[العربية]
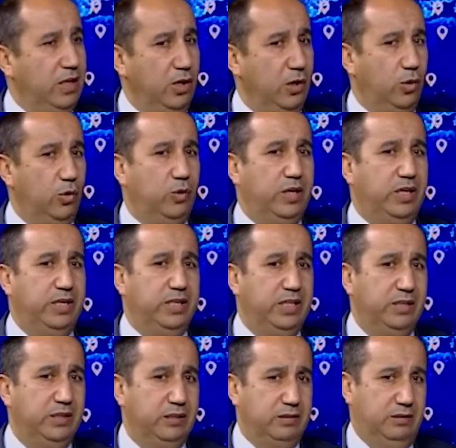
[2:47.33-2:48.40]
20%
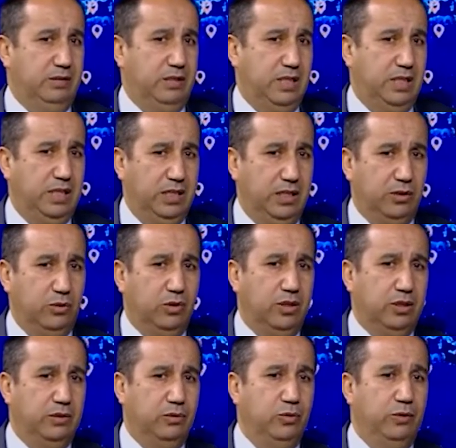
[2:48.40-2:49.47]
وهنا آه، خليني نقول
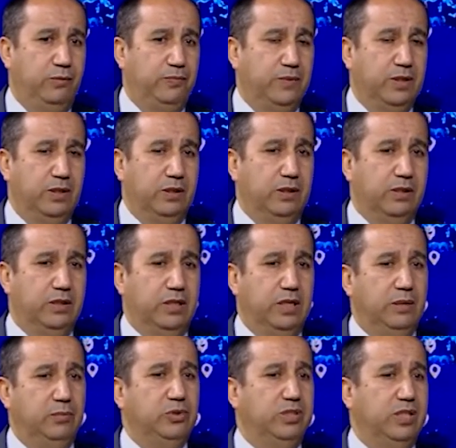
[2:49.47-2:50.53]
لك انه آه،
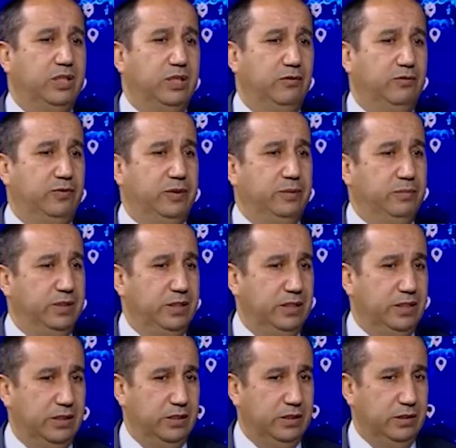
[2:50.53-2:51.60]
لابد في
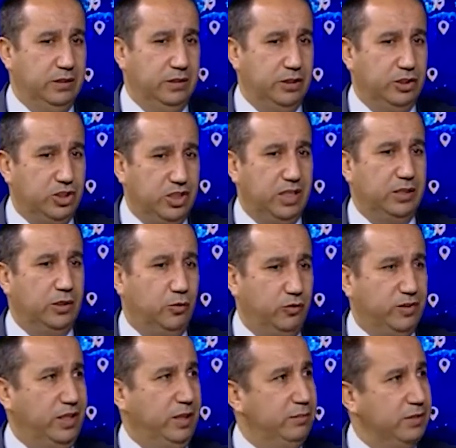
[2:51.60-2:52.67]
ايجاد او
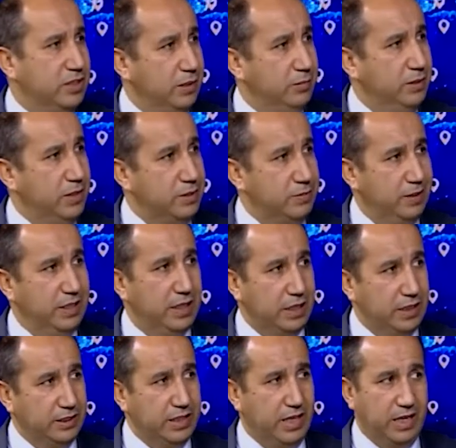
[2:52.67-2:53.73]
فتح المجال بالنسبه
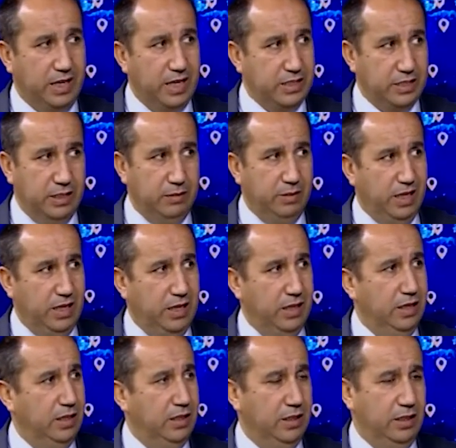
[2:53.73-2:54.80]
للقطاع الخاص لما لا
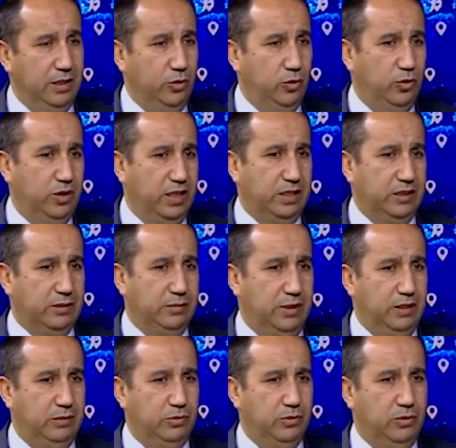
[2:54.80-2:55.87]
لانه هناك
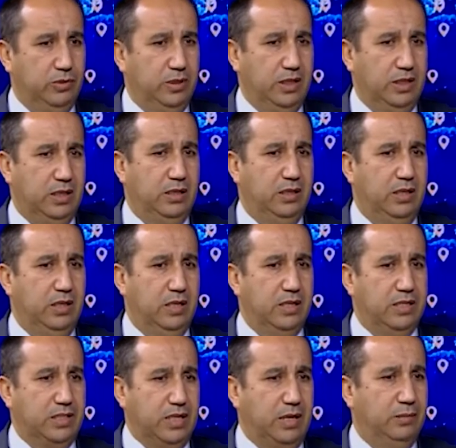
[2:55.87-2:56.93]
طبعا هناك
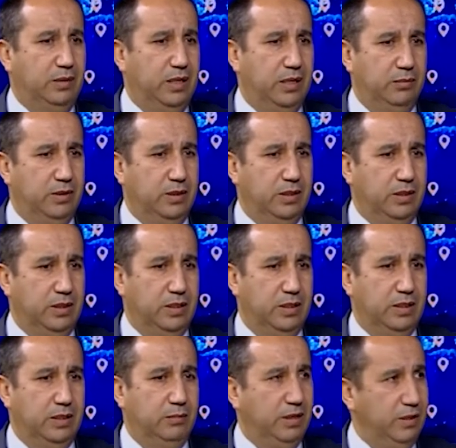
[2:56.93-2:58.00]
اصحاب
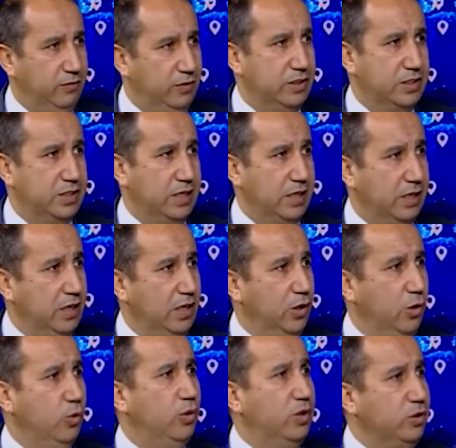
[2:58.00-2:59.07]
المال في الجزائر
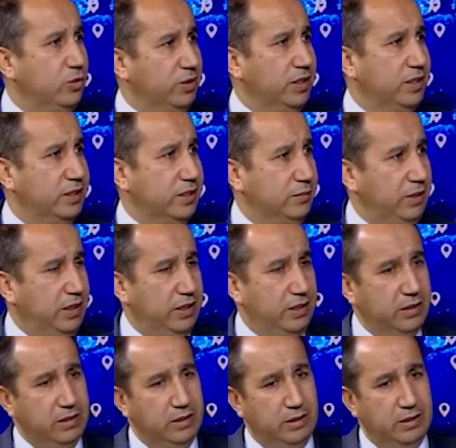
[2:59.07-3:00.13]
ويمكن
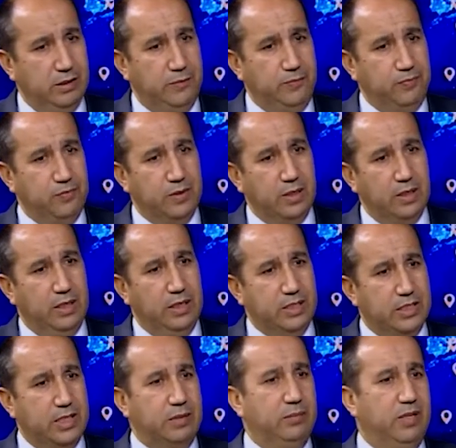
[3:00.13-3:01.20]
طبعا
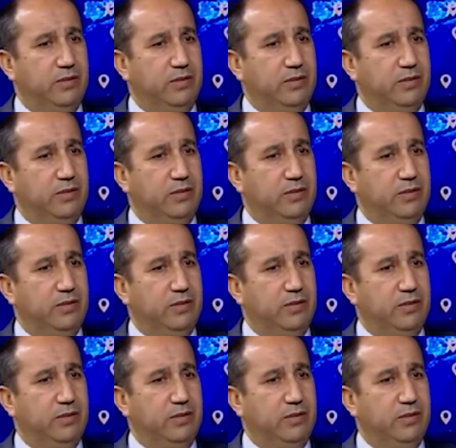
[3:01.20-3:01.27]
الاستثمار